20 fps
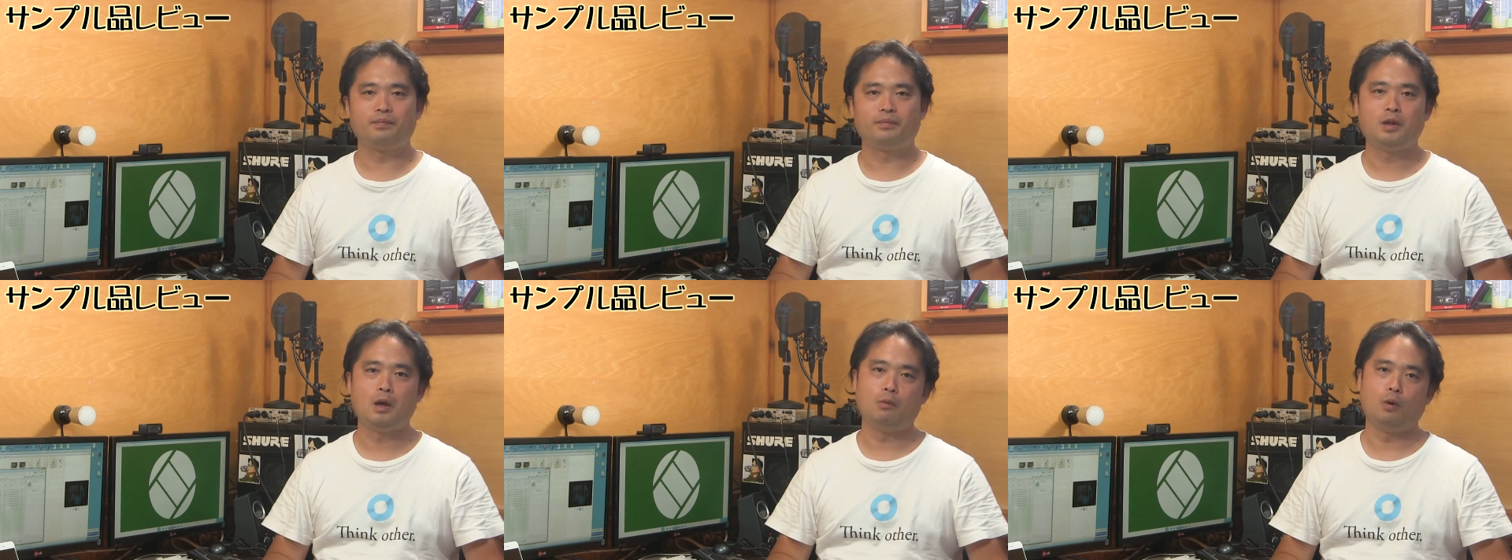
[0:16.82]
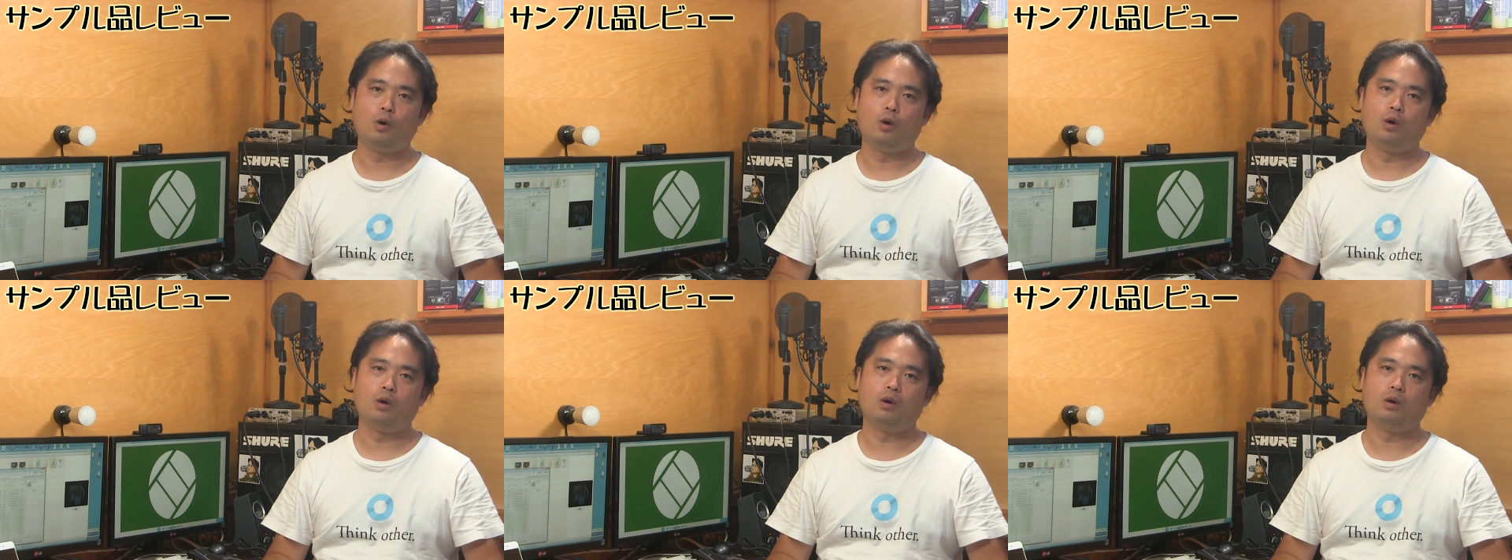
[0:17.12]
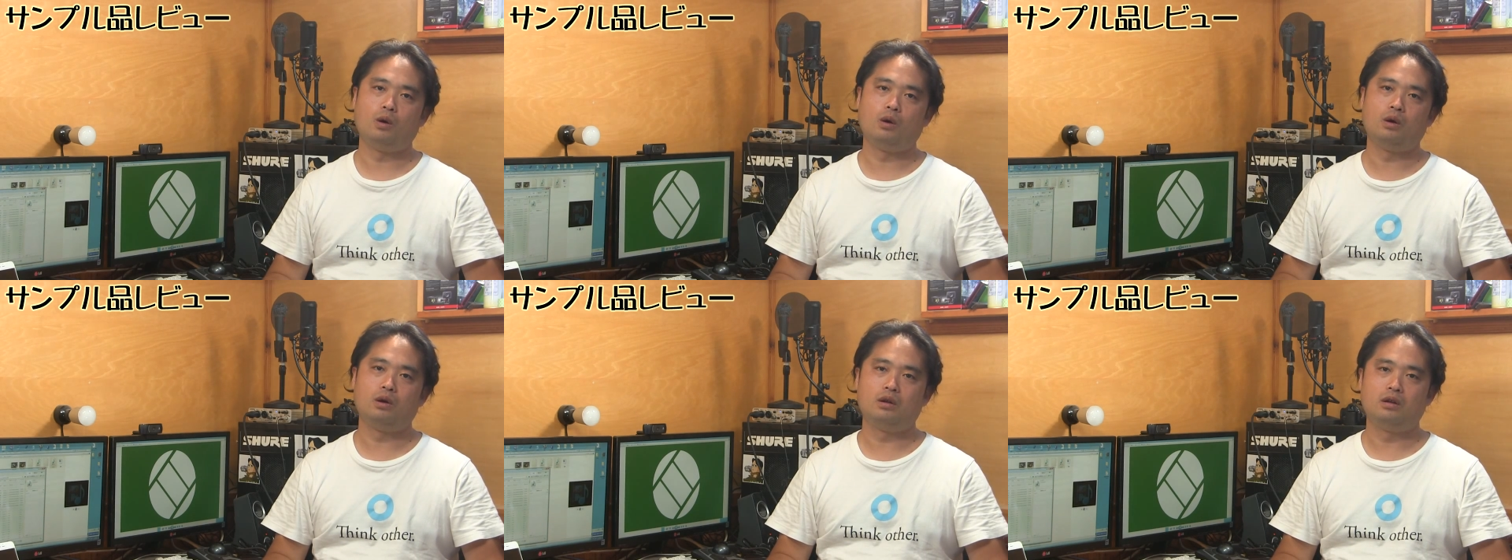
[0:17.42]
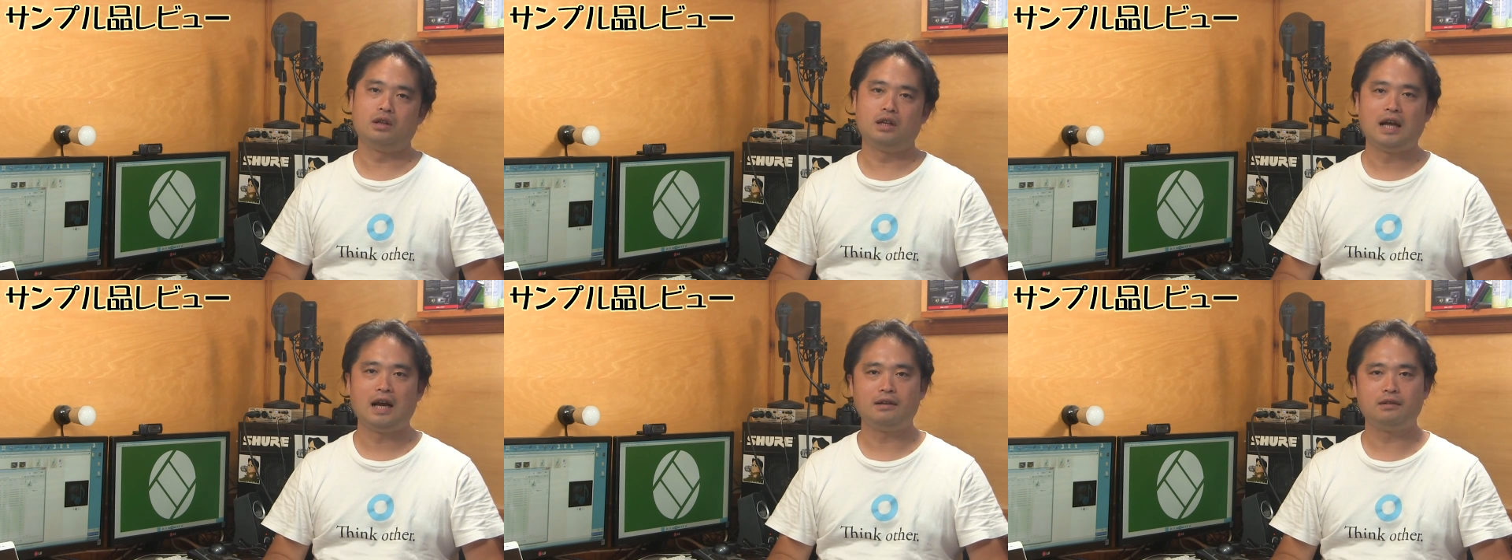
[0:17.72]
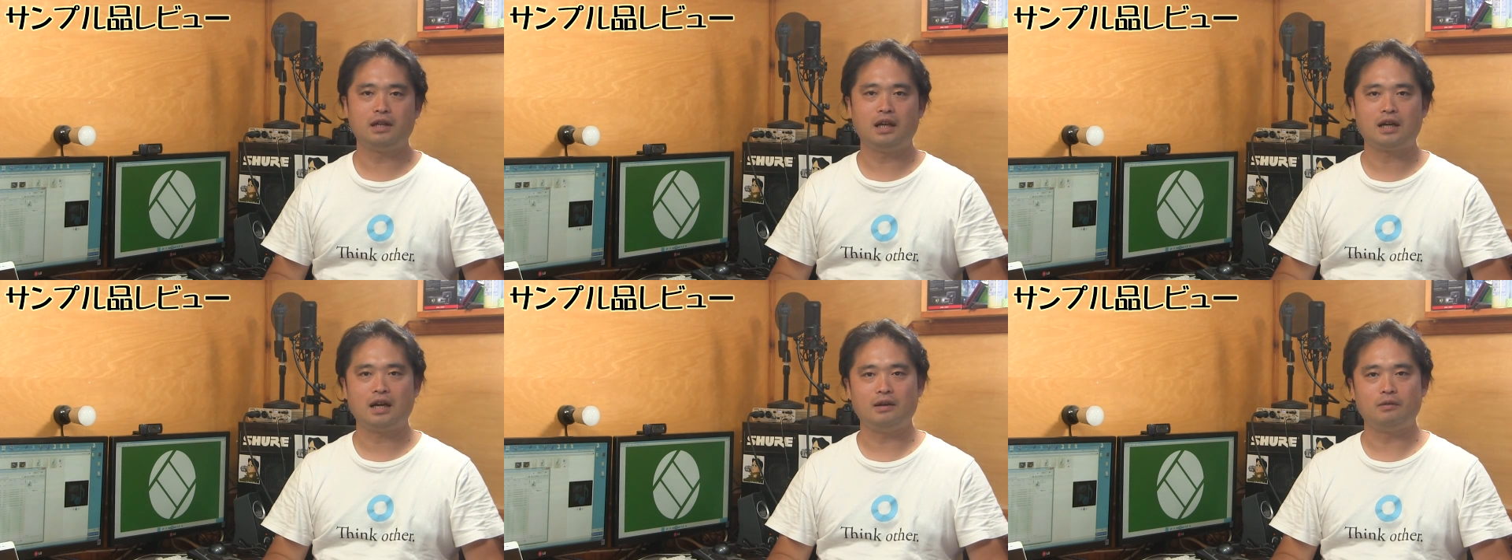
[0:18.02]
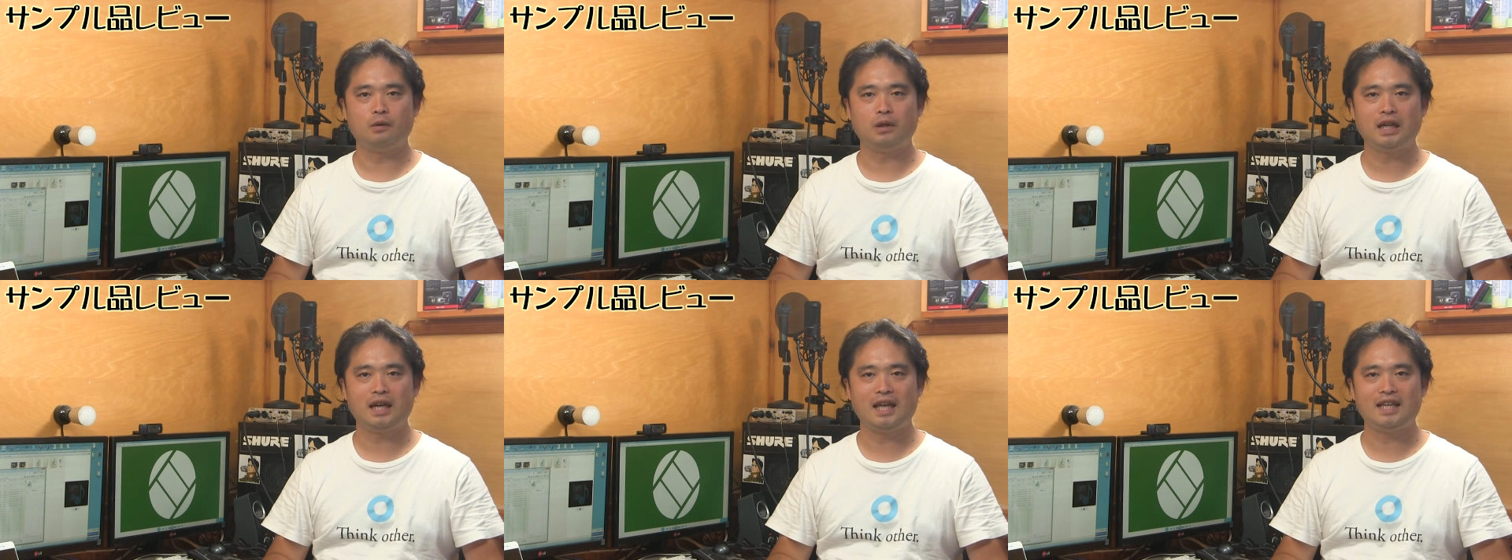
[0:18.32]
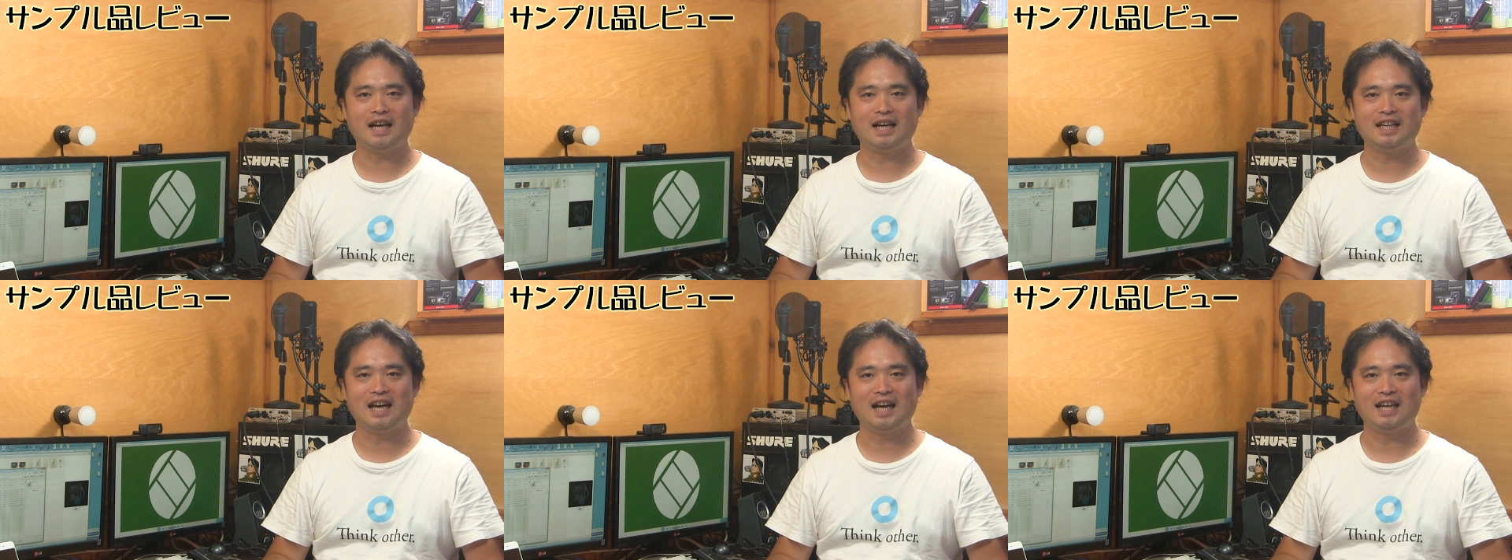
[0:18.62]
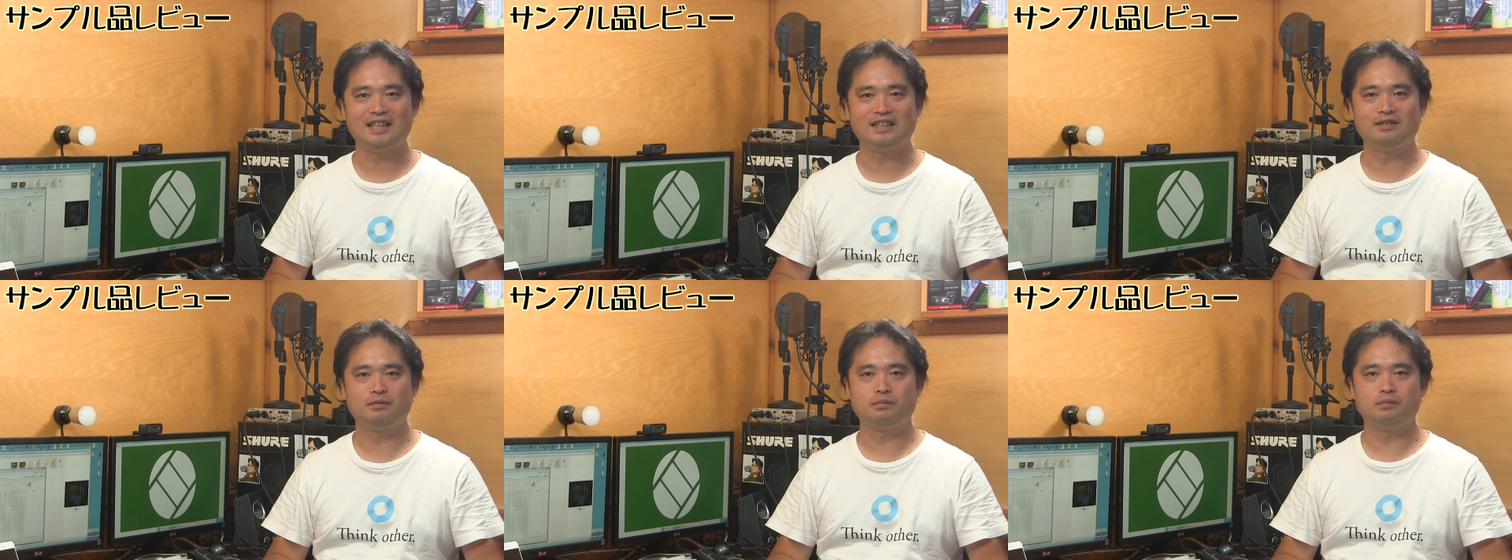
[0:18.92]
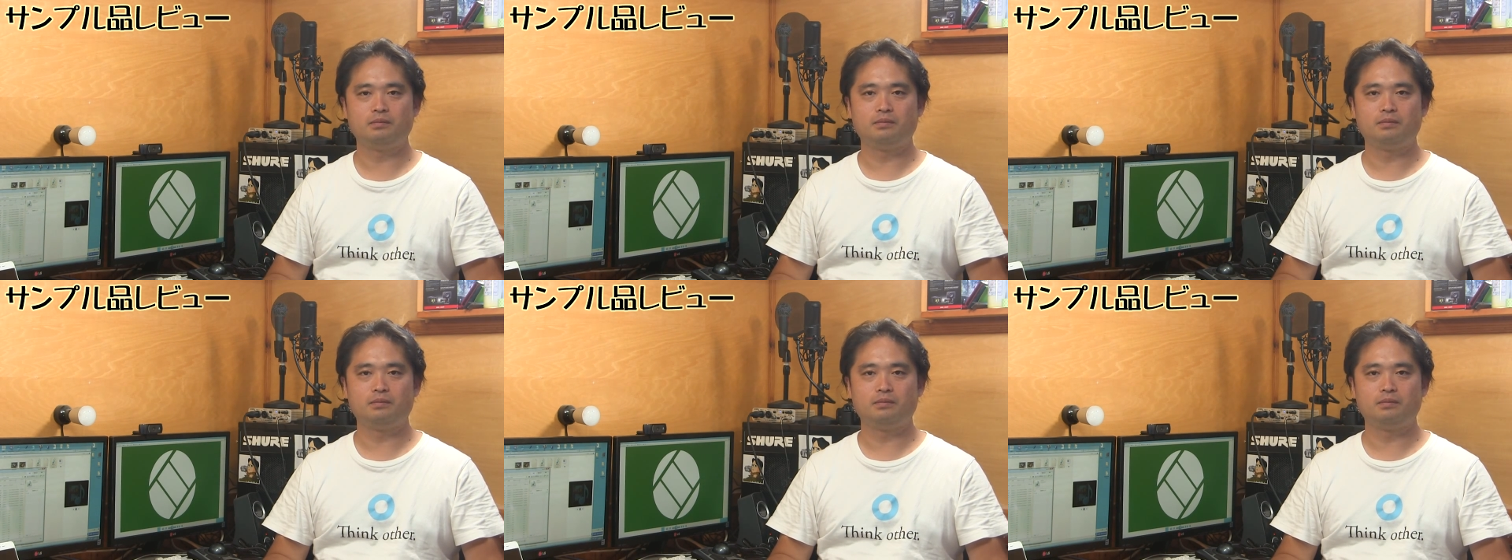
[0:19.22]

でも、なんだかおしゃれじゃない。